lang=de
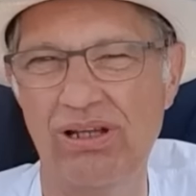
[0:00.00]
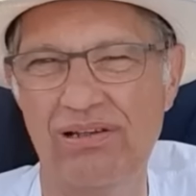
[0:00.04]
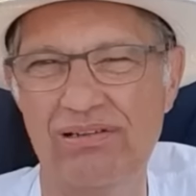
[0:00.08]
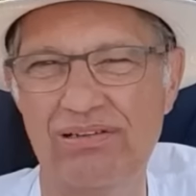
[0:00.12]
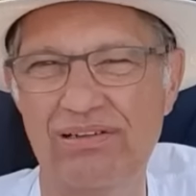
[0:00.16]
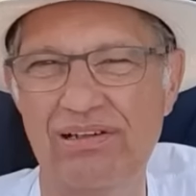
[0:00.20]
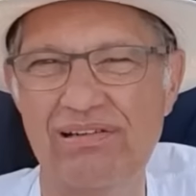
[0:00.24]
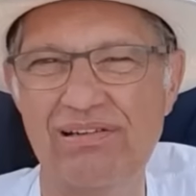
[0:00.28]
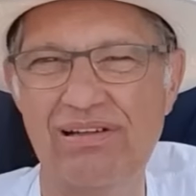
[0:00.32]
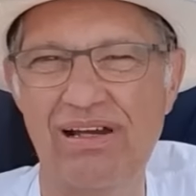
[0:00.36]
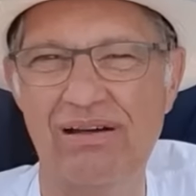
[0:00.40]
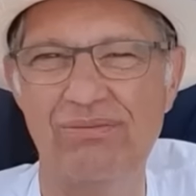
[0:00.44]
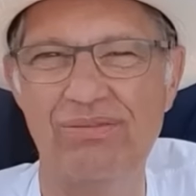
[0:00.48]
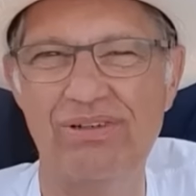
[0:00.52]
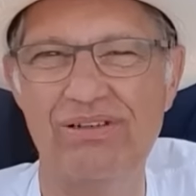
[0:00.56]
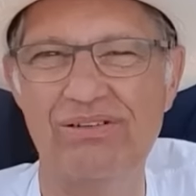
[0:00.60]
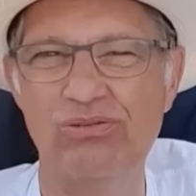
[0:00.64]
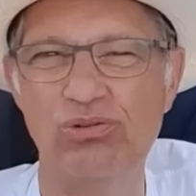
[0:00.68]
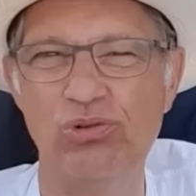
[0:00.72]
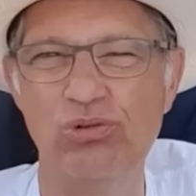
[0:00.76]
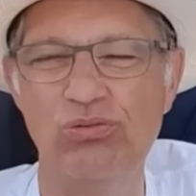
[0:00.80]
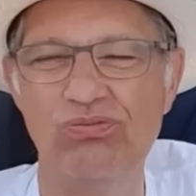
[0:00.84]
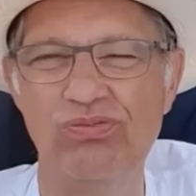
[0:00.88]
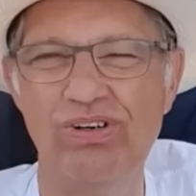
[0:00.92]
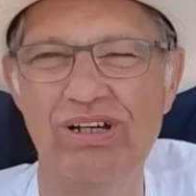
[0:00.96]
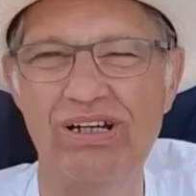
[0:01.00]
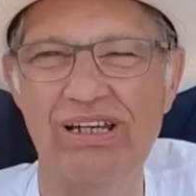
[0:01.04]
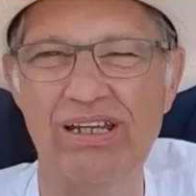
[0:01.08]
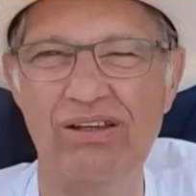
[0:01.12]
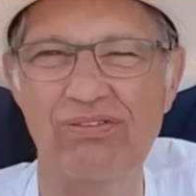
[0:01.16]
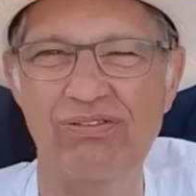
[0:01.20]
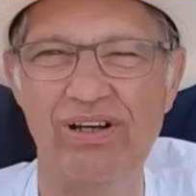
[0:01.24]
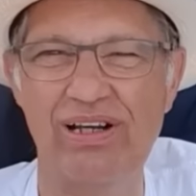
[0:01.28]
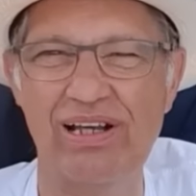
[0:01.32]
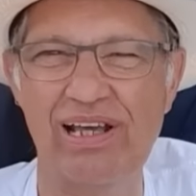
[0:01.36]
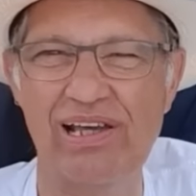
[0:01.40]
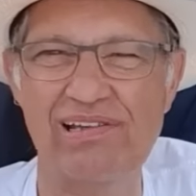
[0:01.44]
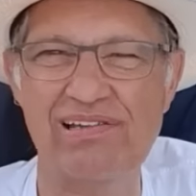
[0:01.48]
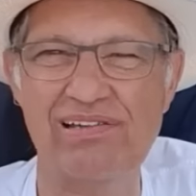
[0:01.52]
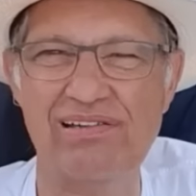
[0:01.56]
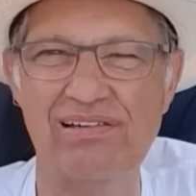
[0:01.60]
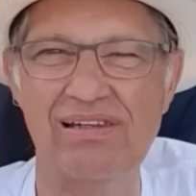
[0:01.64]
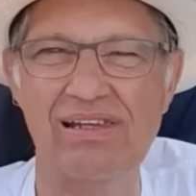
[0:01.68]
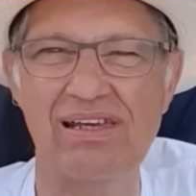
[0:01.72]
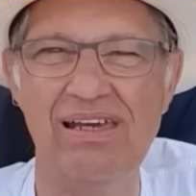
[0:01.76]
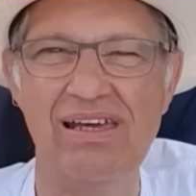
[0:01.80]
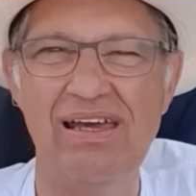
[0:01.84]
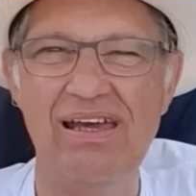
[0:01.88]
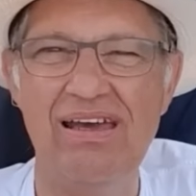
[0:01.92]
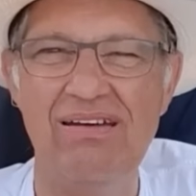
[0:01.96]
Also das kann man nun wirklich
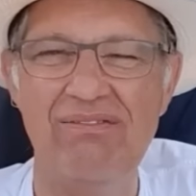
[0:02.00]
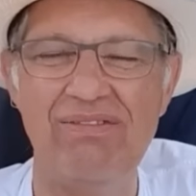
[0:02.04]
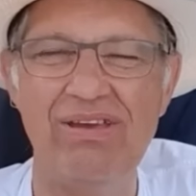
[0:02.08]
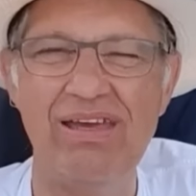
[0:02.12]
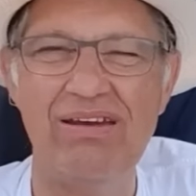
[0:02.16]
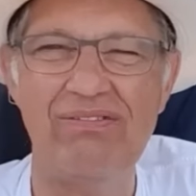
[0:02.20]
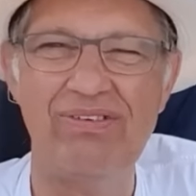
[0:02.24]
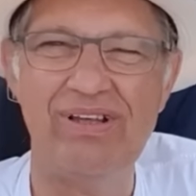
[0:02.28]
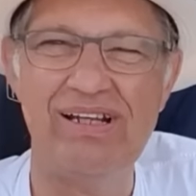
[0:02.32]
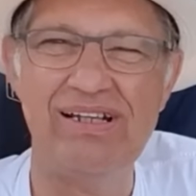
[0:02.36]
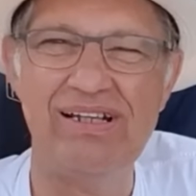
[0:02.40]
vergessen. Wer